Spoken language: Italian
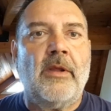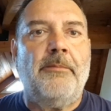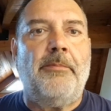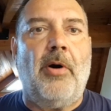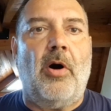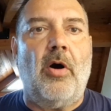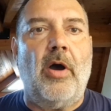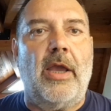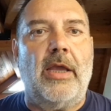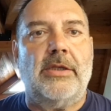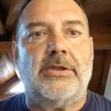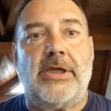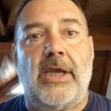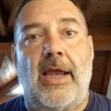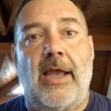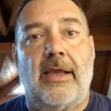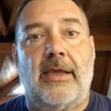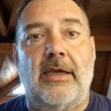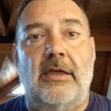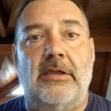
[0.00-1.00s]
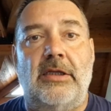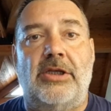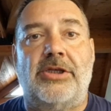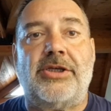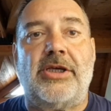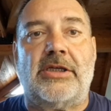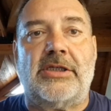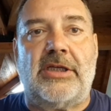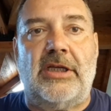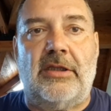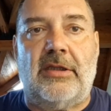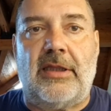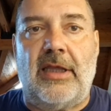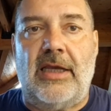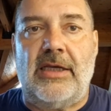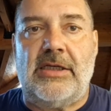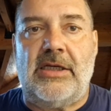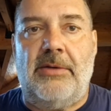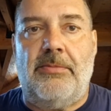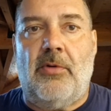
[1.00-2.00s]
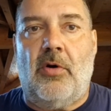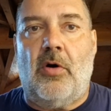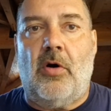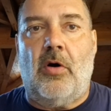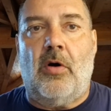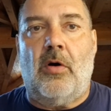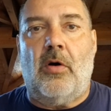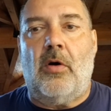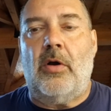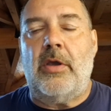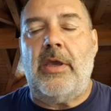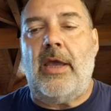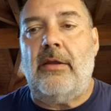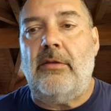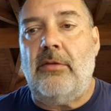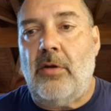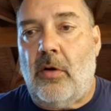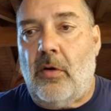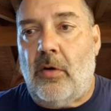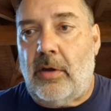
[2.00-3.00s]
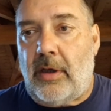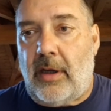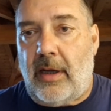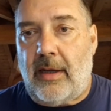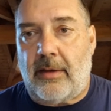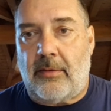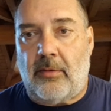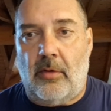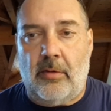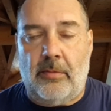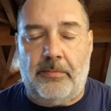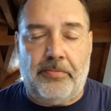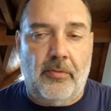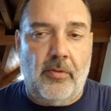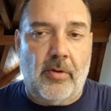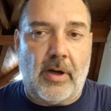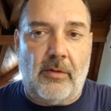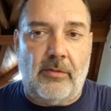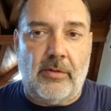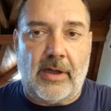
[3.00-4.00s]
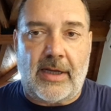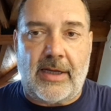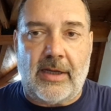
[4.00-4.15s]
Poi c'è anche il diciassettesimo Iannone, oppure una